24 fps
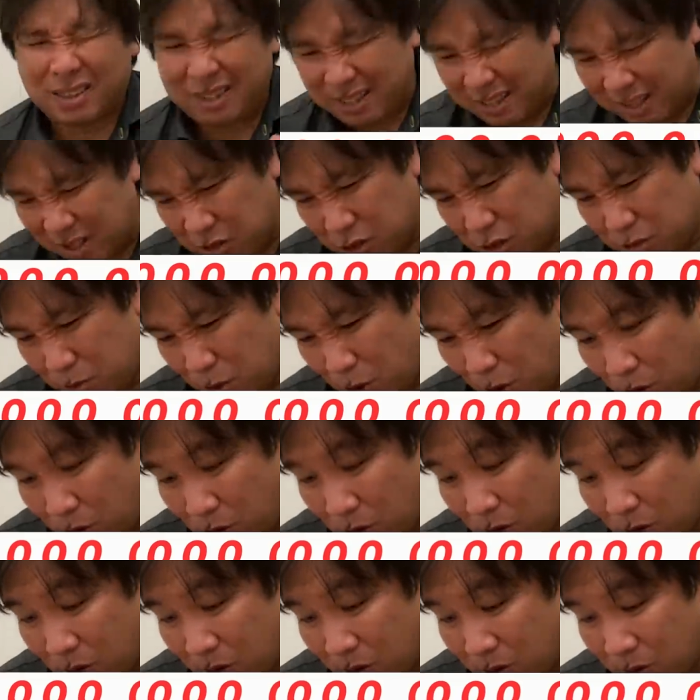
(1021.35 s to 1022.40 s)
ティングも、
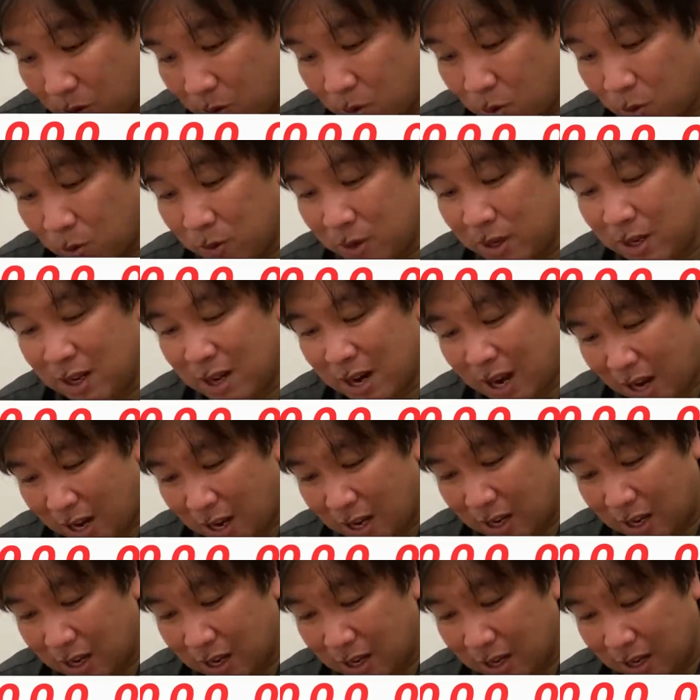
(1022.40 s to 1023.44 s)
ウィーラー、
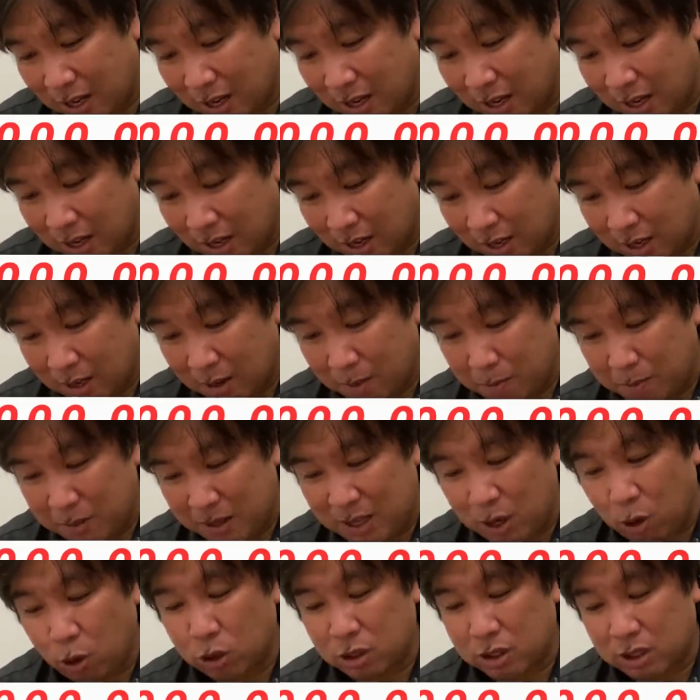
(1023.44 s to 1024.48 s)
見
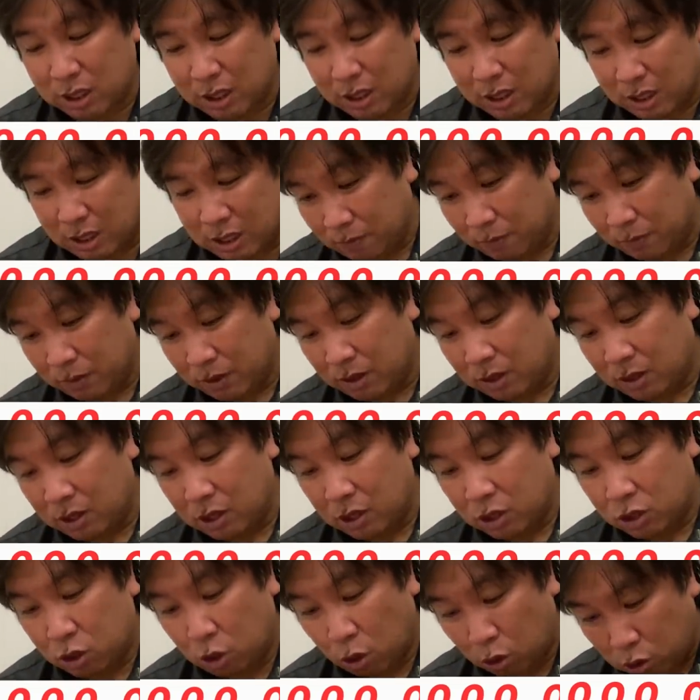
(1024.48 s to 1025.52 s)
てほしい。
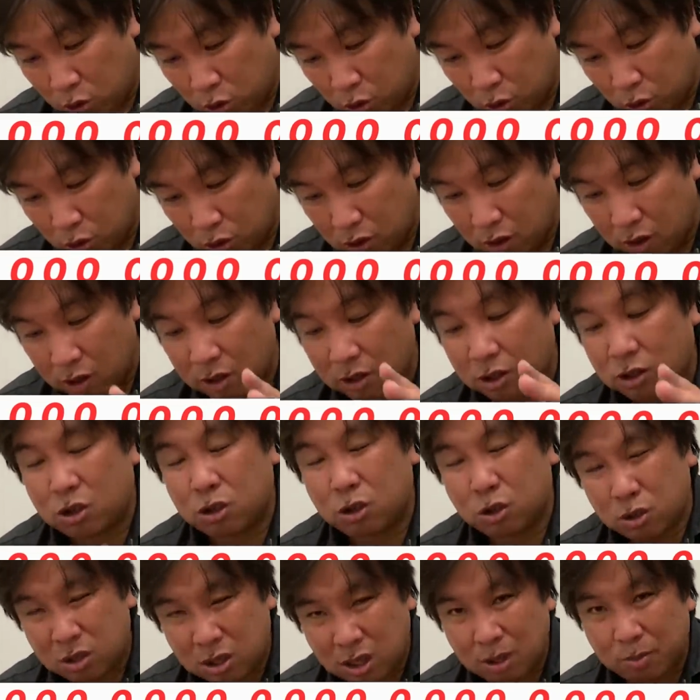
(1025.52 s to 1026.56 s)
初球、
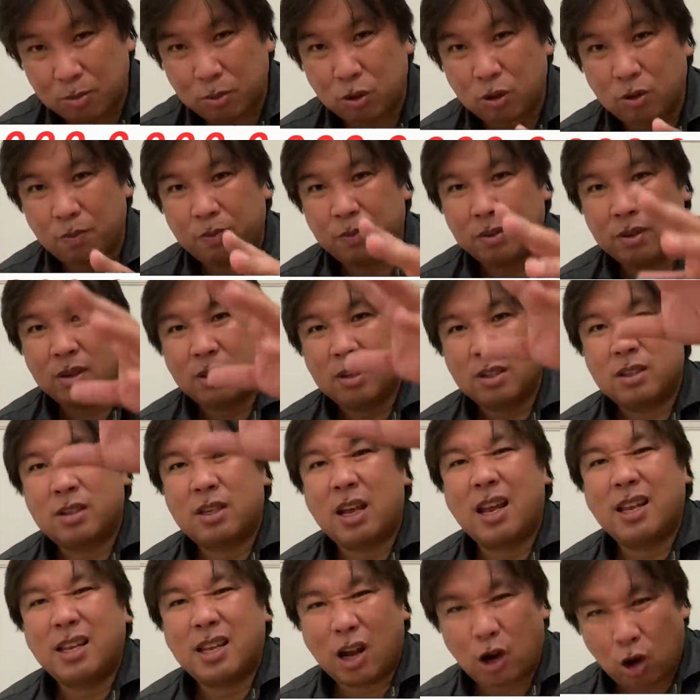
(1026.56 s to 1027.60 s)
ツーシーム、
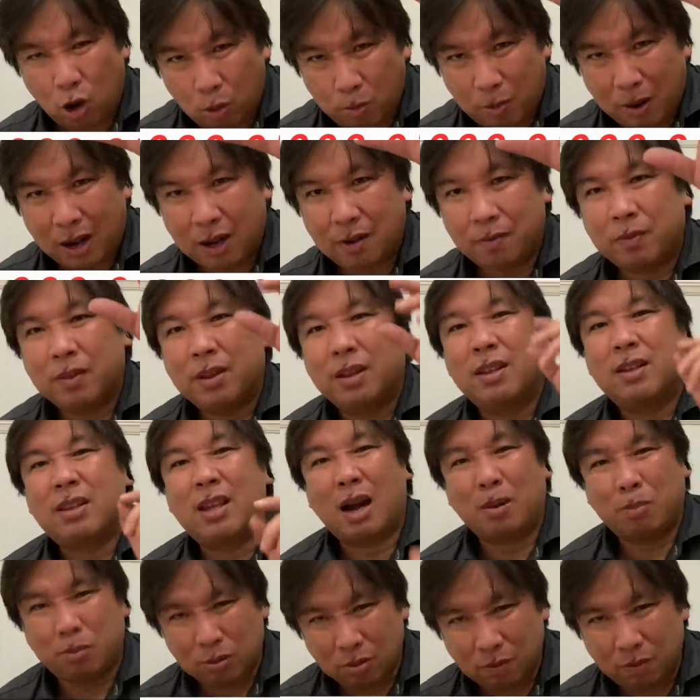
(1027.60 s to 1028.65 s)
センターオーバー
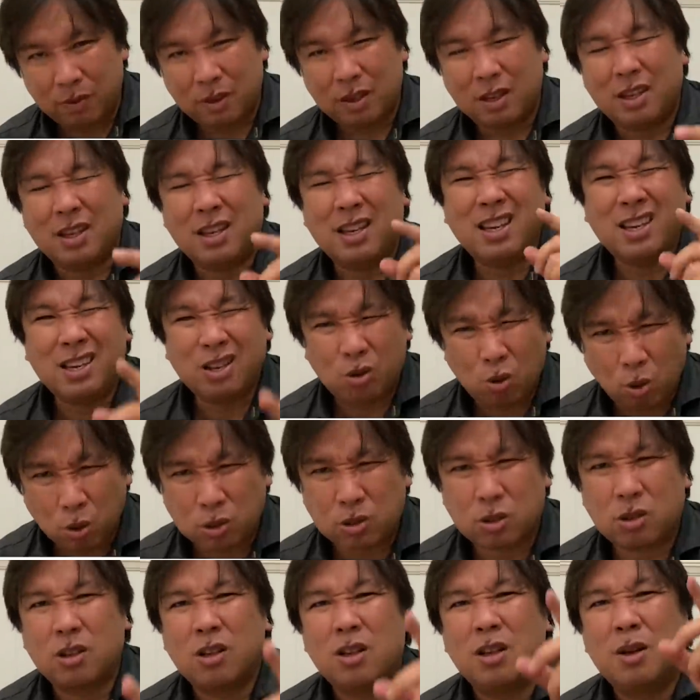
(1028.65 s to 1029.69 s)
多分インコース